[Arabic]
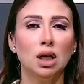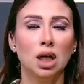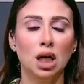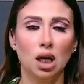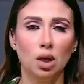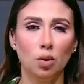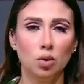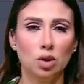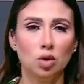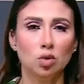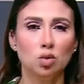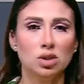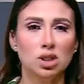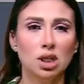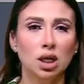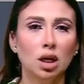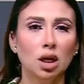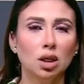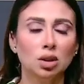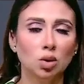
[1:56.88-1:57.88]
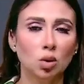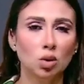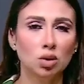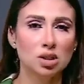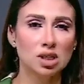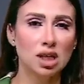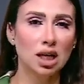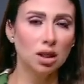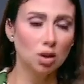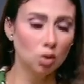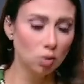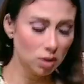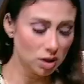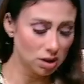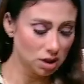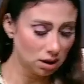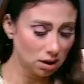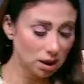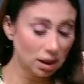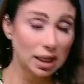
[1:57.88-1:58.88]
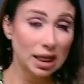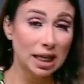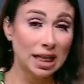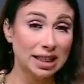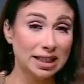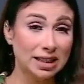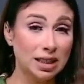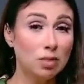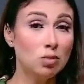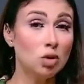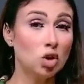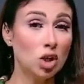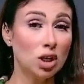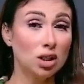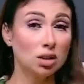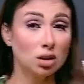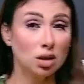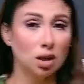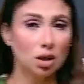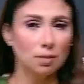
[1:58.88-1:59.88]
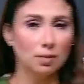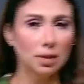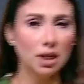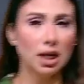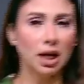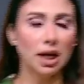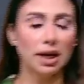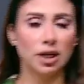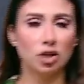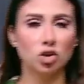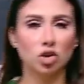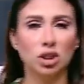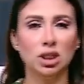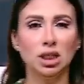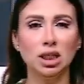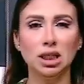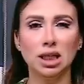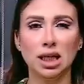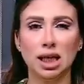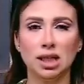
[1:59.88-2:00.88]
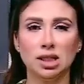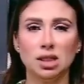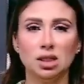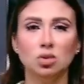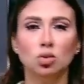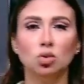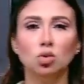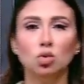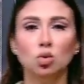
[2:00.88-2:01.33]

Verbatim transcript: هوريكم ازاي الخطوات سهله وبسيطه ده مش هيتكرمل عشان احنا عايزين لونه